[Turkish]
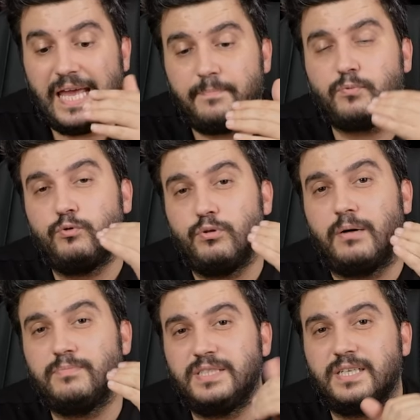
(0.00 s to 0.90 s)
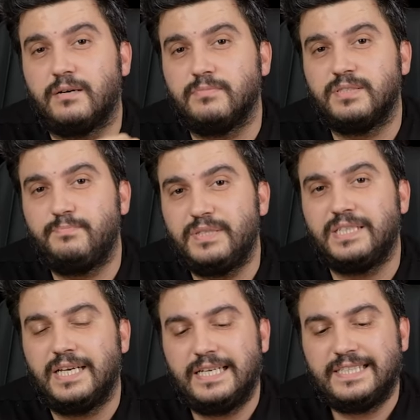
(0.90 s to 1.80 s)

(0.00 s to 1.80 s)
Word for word: hep kullanmayacağımız bir